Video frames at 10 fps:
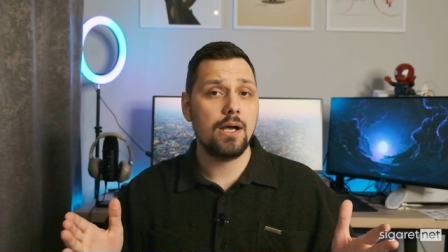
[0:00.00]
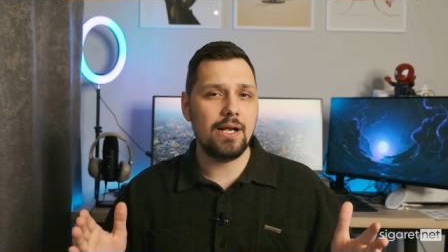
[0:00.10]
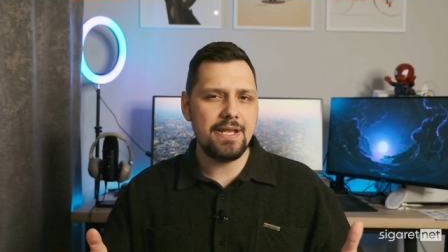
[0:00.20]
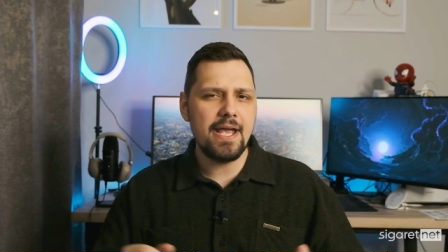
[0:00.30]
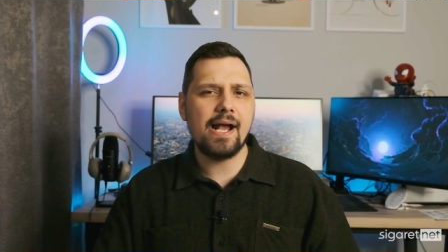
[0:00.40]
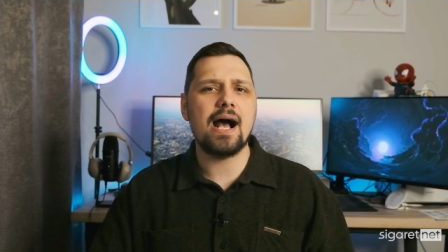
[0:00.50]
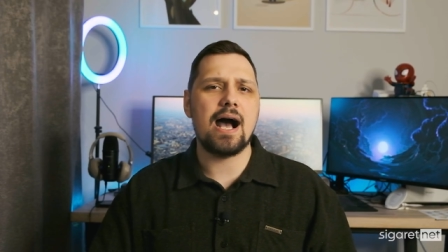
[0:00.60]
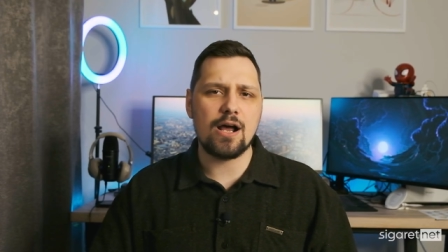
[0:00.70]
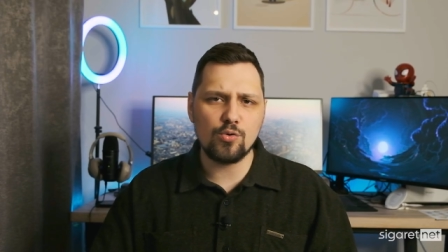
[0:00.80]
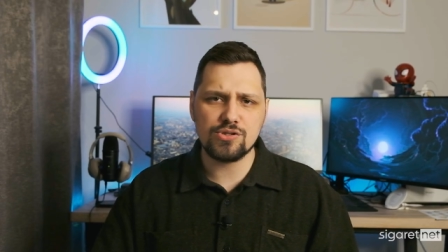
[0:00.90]
Линейка
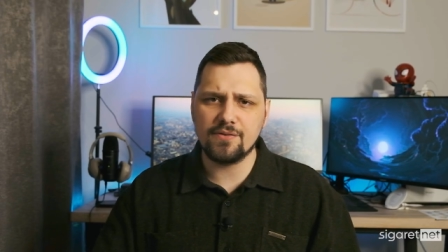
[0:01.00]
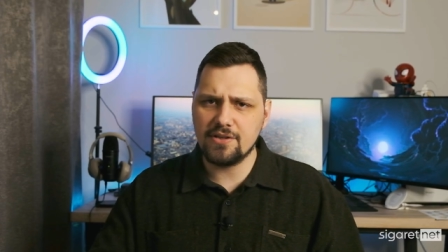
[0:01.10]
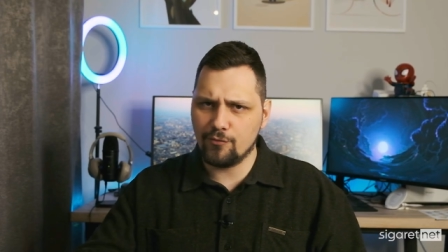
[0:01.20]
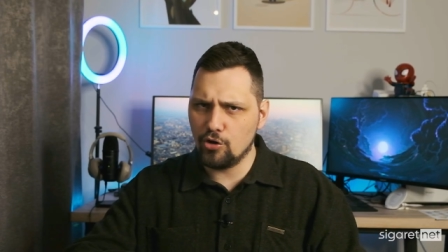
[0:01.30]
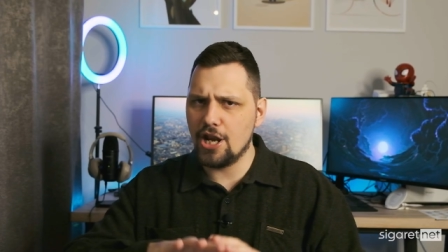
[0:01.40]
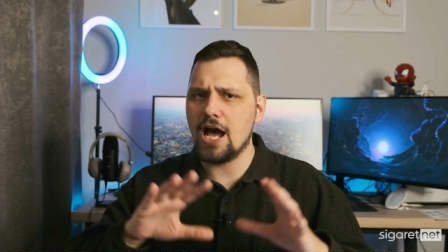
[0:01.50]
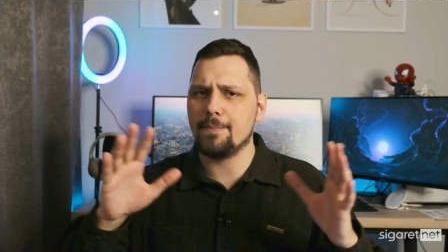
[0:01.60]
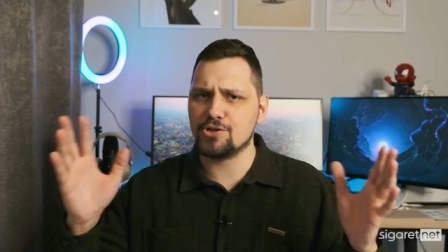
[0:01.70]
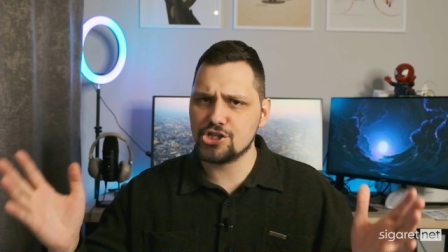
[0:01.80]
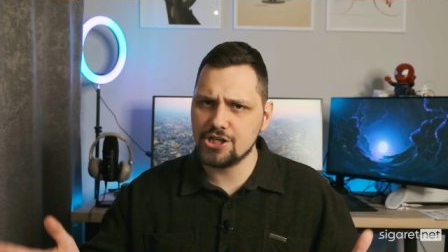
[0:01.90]
аргусов довольно
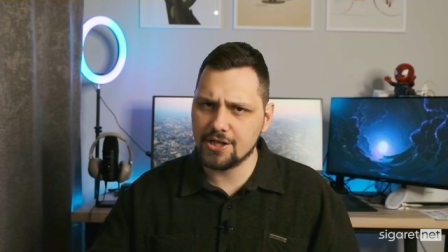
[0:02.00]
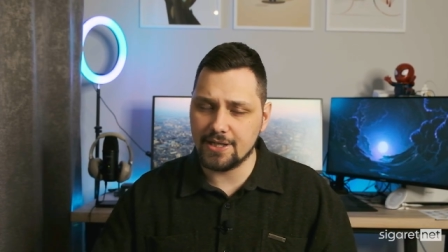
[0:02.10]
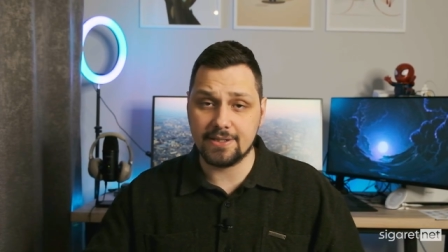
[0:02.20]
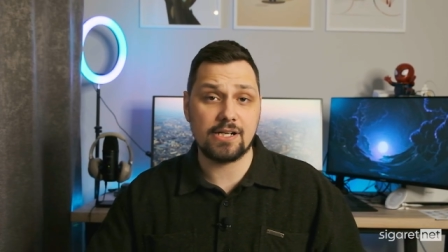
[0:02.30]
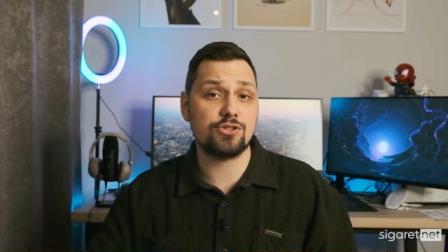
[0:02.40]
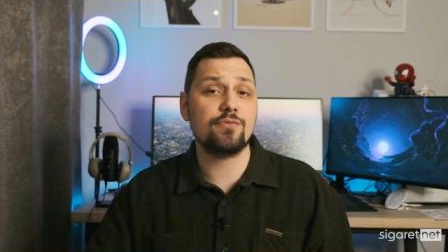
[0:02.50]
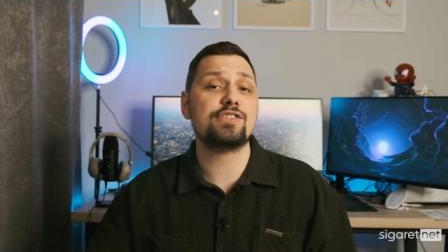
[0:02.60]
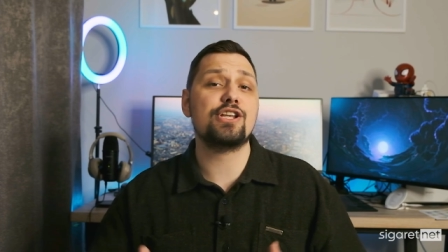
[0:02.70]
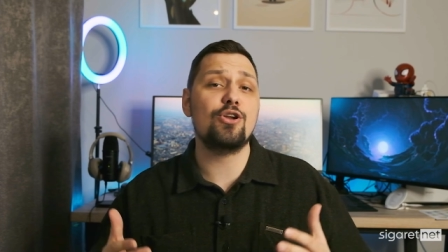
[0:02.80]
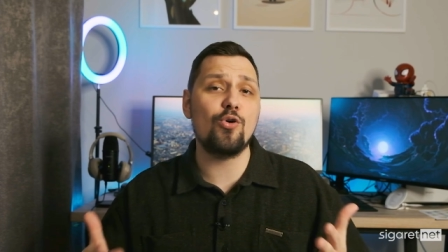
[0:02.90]
обширная, так что вы
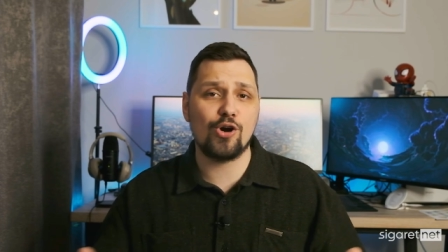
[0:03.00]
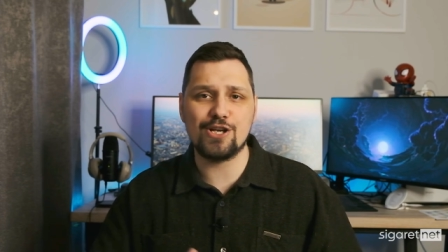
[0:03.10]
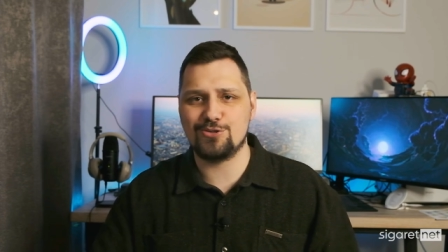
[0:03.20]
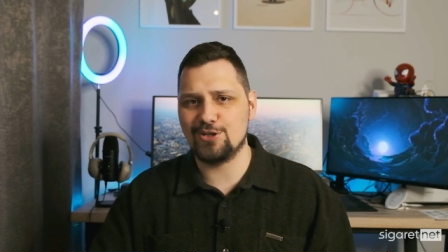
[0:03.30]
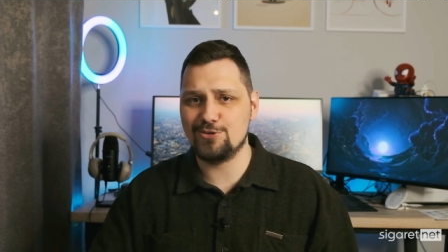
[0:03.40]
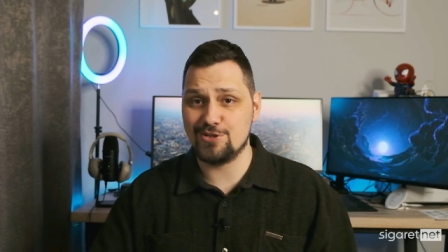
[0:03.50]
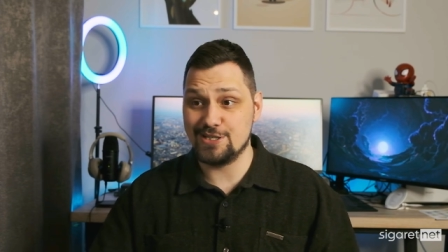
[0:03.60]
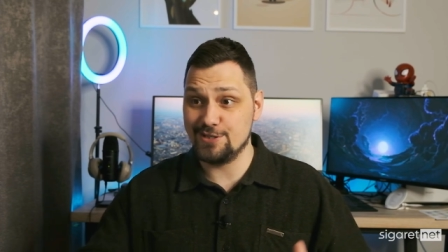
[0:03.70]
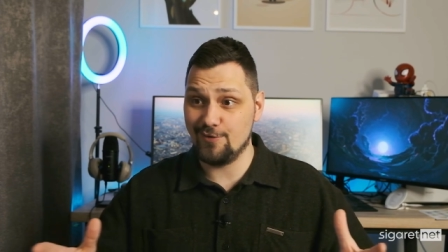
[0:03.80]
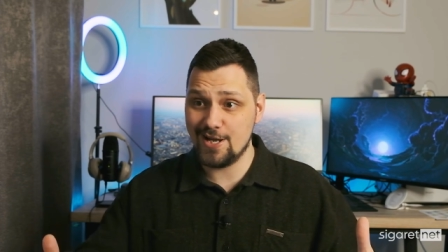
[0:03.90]
с легкостью найдете
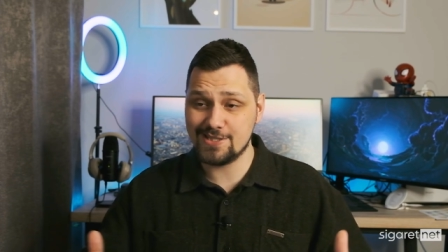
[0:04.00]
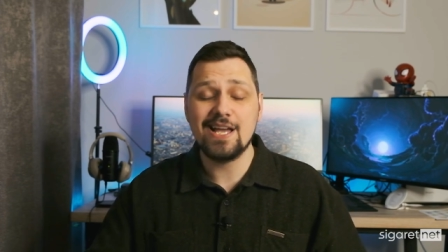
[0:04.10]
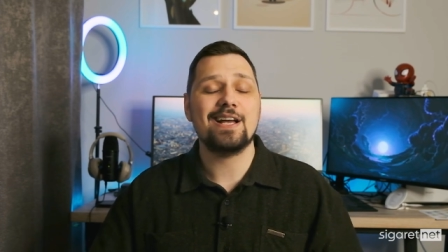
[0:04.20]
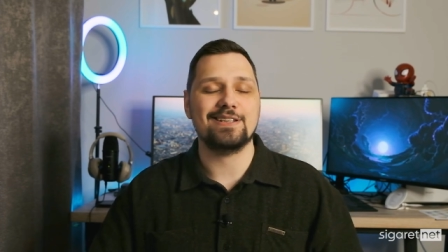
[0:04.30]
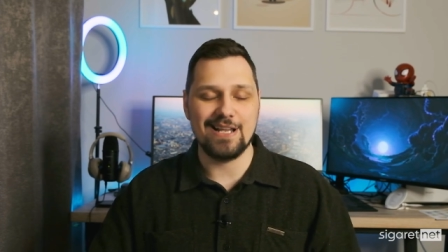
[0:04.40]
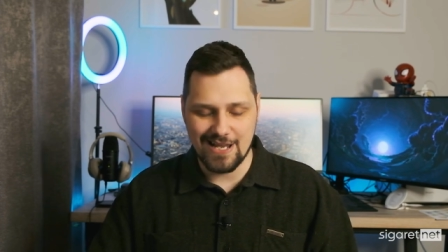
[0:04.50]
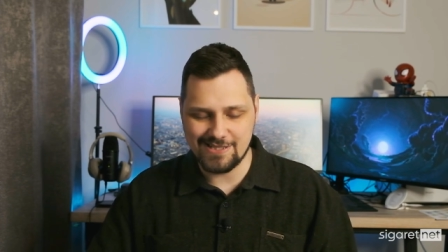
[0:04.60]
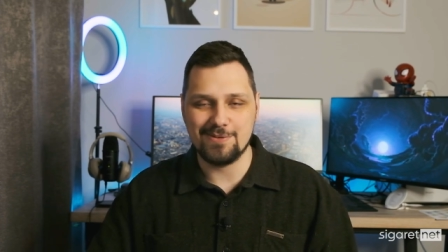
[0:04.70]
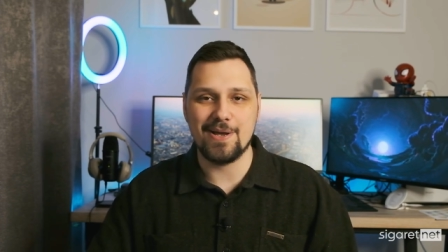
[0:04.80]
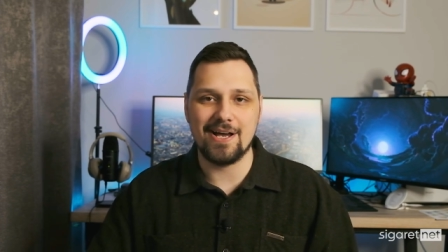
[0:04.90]
девайс для
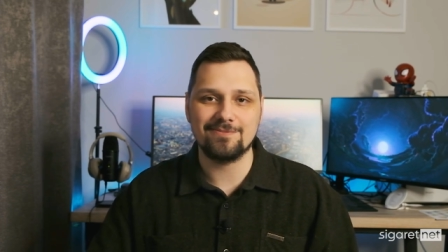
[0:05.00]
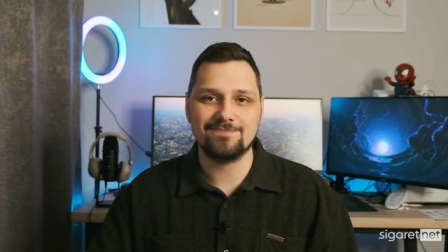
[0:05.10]
себя.